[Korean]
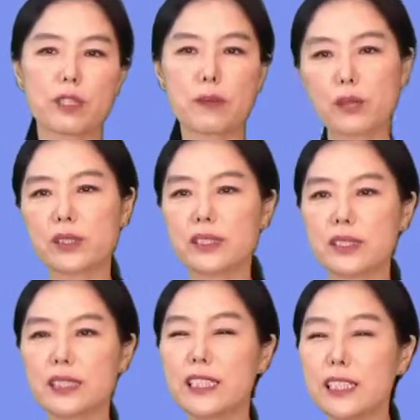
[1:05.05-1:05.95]
바로
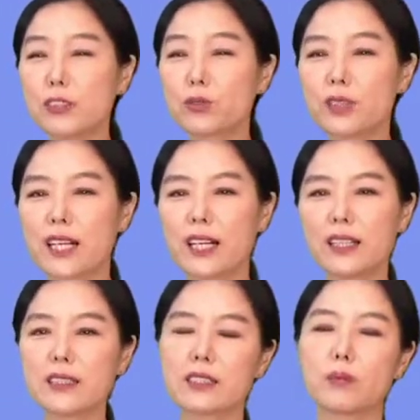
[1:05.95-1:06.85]
이, 이
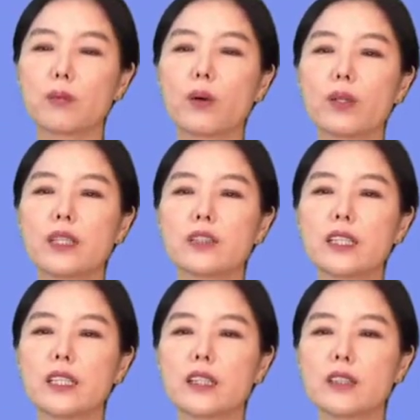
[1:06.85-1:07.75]
순간,
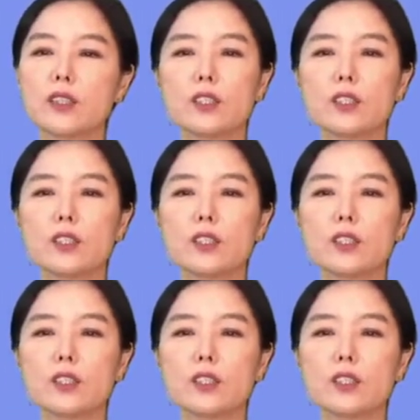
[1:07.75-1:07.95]
니폴리언이